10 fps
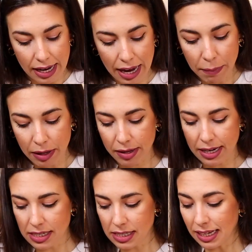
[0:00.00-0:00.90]
La primera
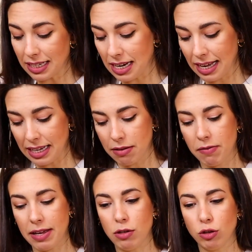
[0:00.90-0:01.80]
es esta, que es la que
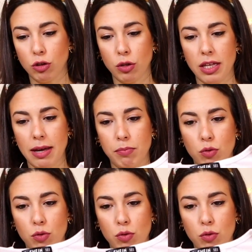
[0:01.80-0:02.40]
llevaba el otro día